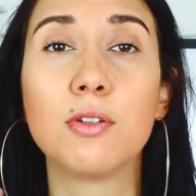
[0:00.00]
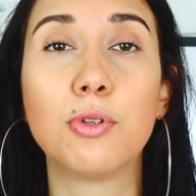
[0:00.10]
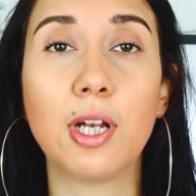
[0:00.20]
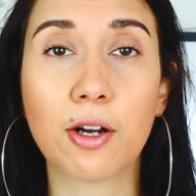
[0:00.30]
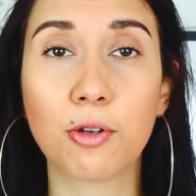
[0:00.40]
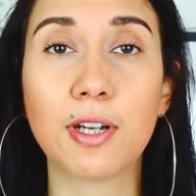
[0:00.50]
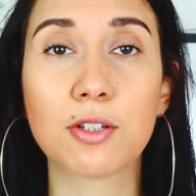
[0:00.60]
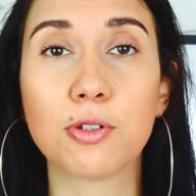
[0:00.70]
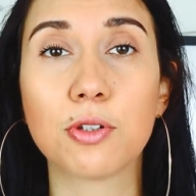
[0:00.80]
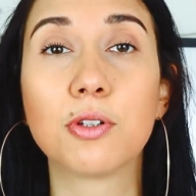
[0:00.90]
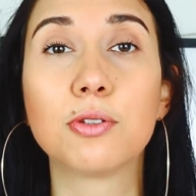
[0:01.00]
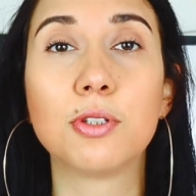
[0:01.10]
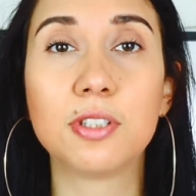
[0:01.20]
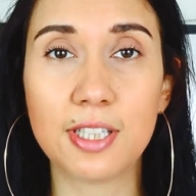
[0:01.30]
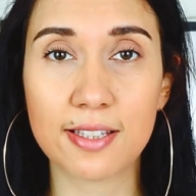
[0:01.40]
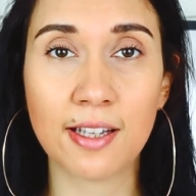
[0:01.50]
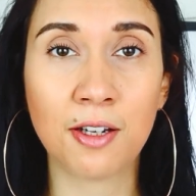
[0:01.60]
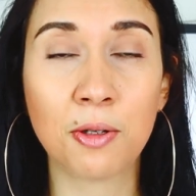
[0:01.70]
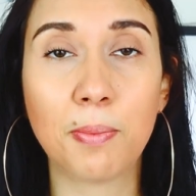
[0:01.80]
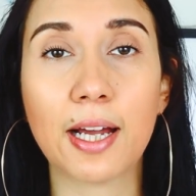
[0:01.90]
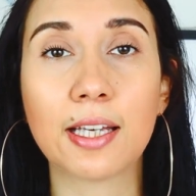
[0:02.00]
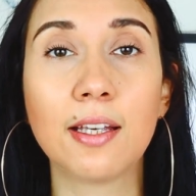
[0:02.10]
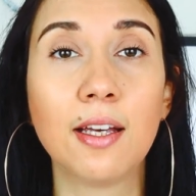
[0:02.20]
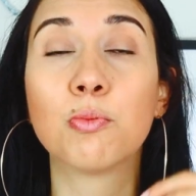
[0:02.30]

de la réouverture de Disneyland Paris,